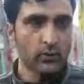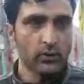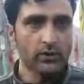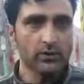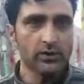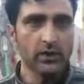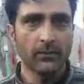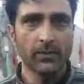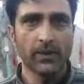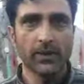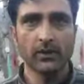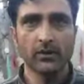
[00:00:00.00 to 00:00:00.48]

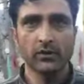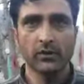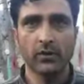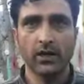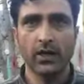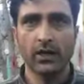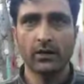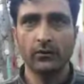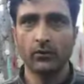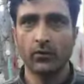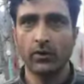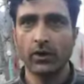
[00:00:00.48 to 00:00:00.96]
वो ज़मीन
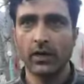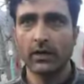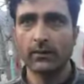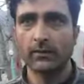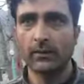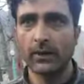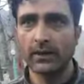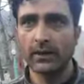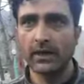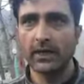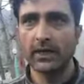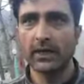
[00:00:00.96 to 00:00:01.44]
जो है वो एक
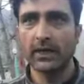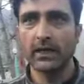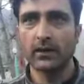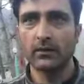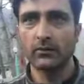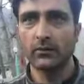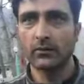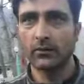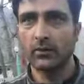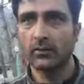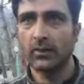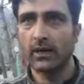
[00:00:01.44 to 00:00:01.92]
बंदे ने
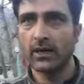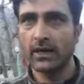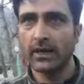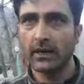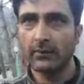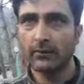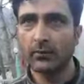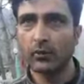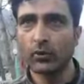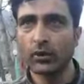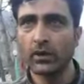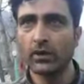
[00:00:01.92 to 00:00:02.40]

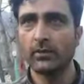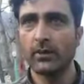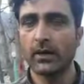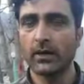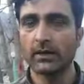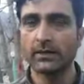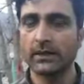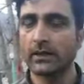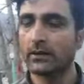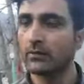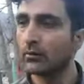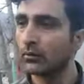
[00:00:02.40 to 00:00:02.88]
हमारी एक बूढ़ी
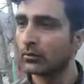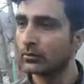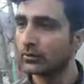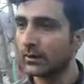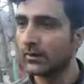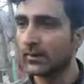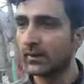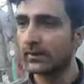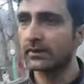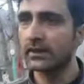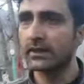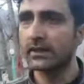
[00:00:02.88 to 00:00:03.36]
माँ से
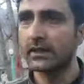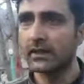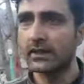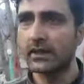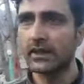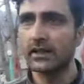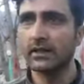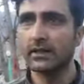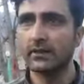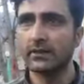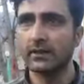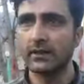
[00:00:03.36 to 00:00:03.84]
ज़बरदस्ती लिख
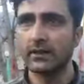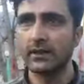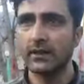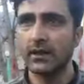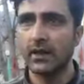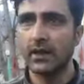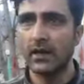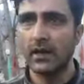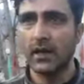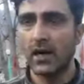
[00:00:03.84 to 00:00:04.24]
के ली थी